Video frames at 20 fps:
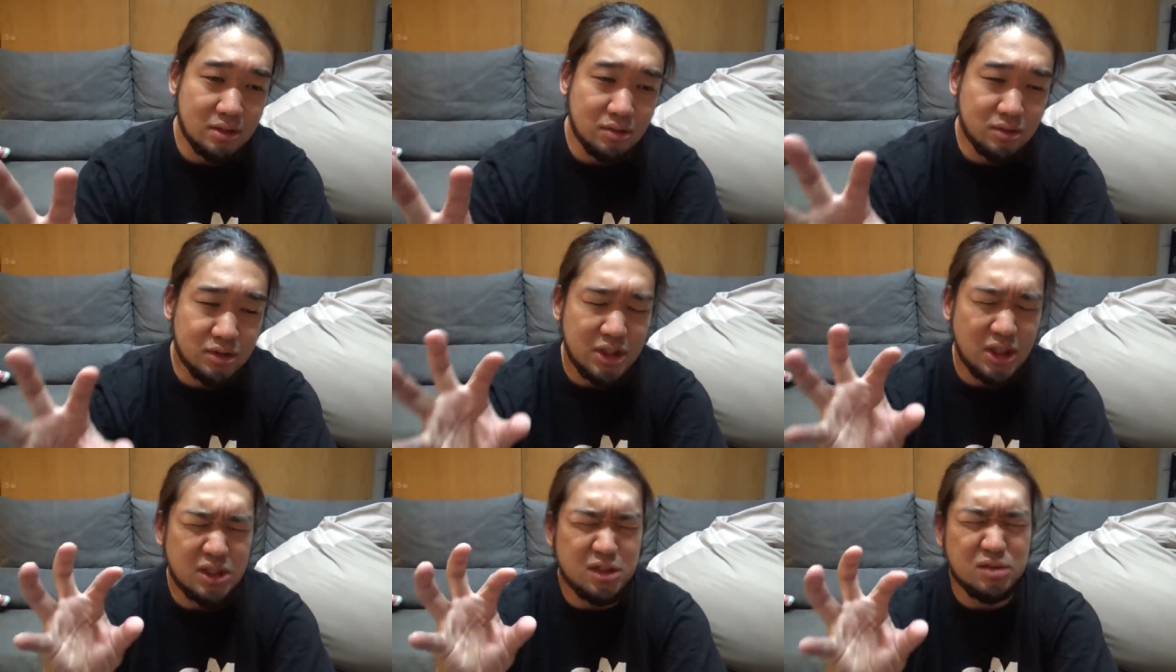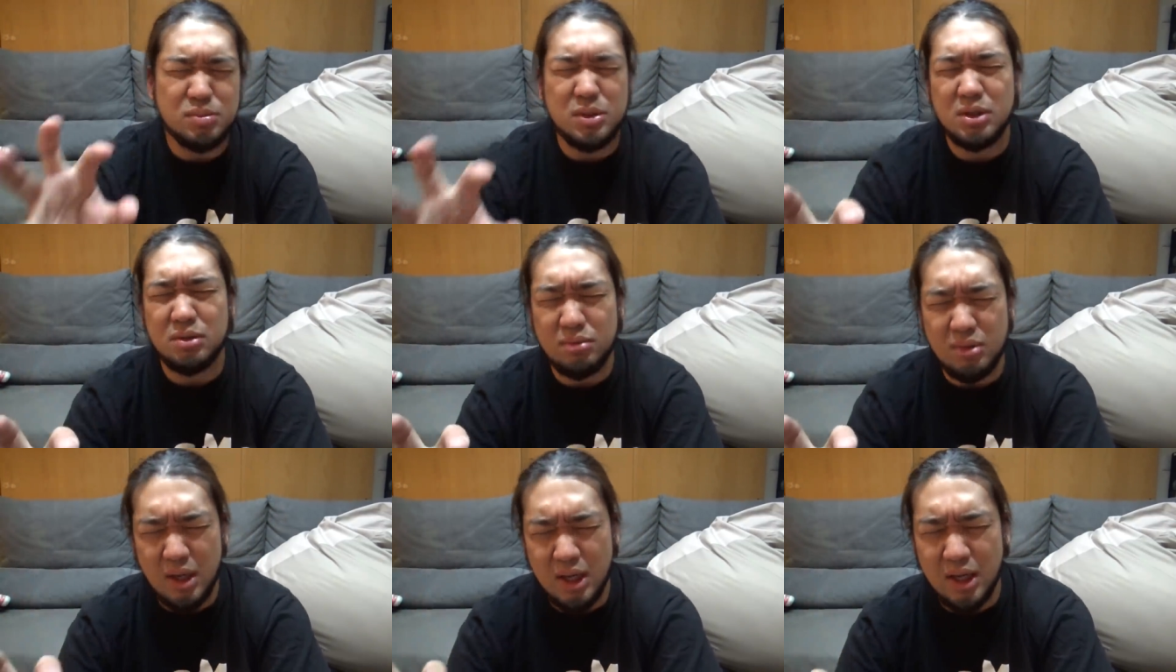その
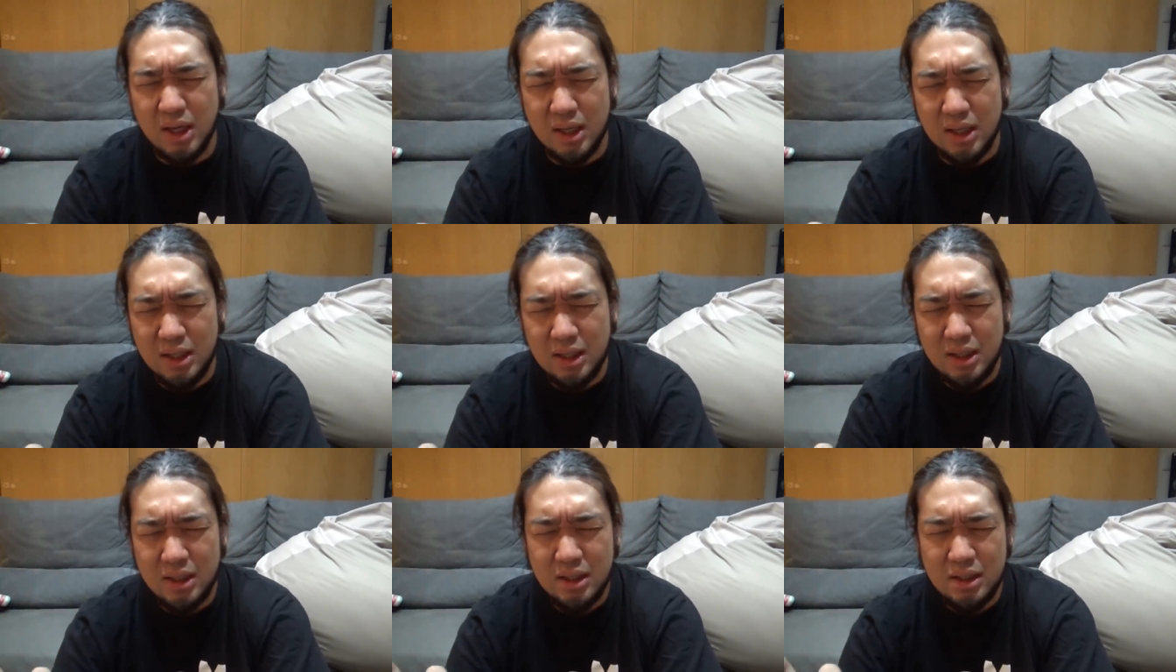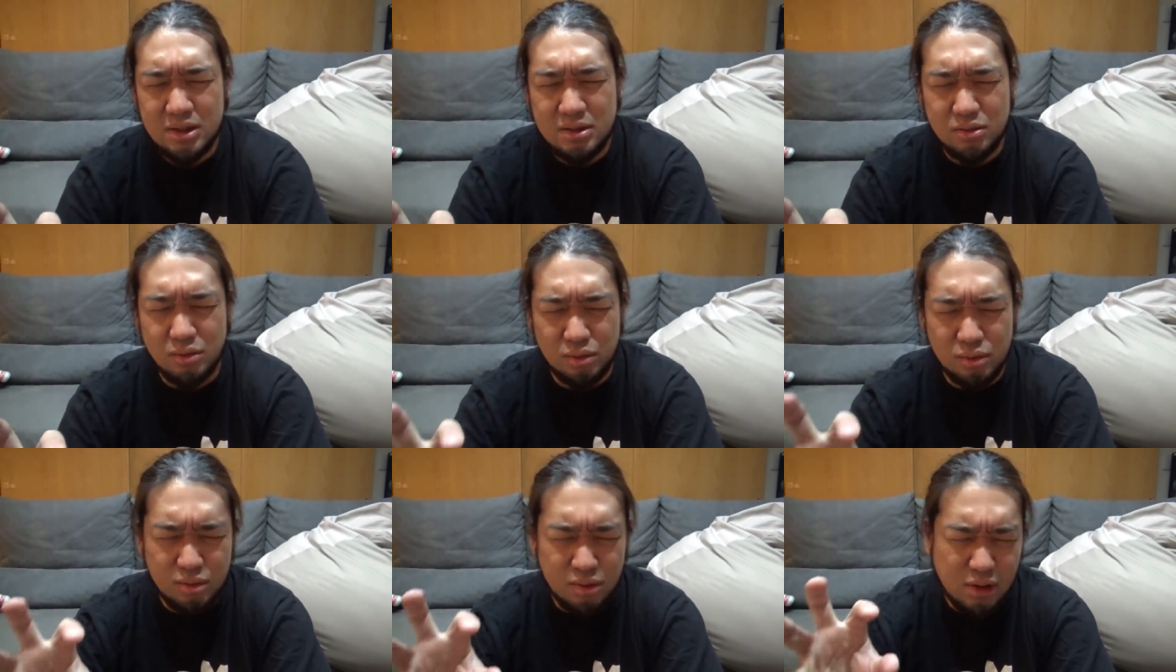ジャスミンは
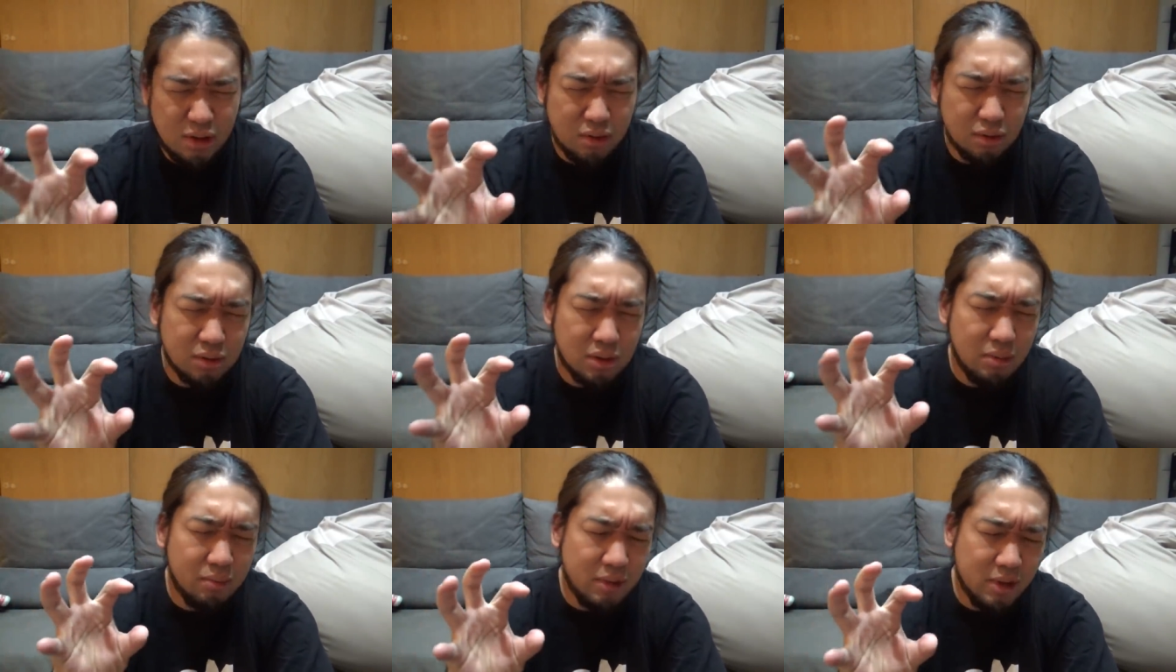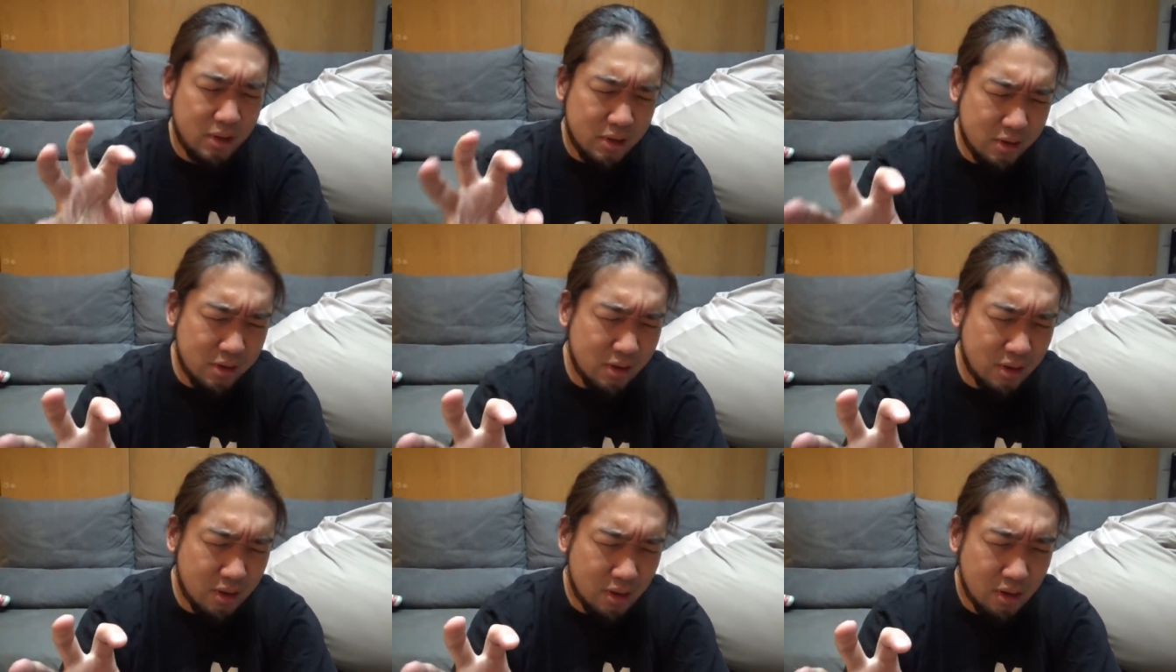その国のため
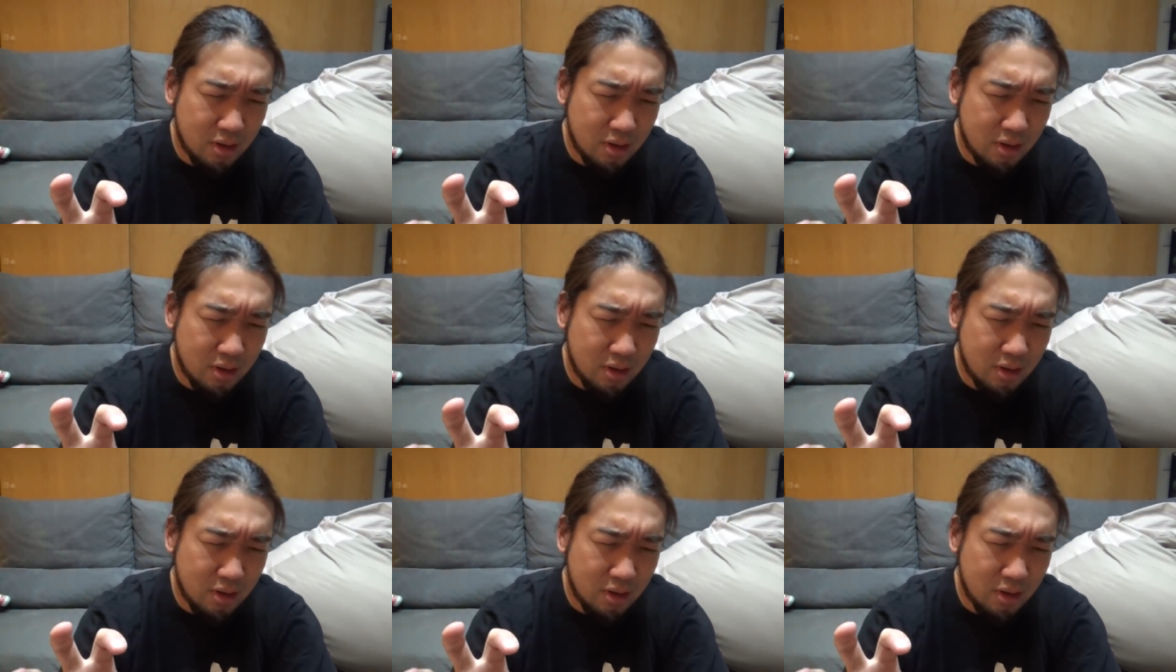に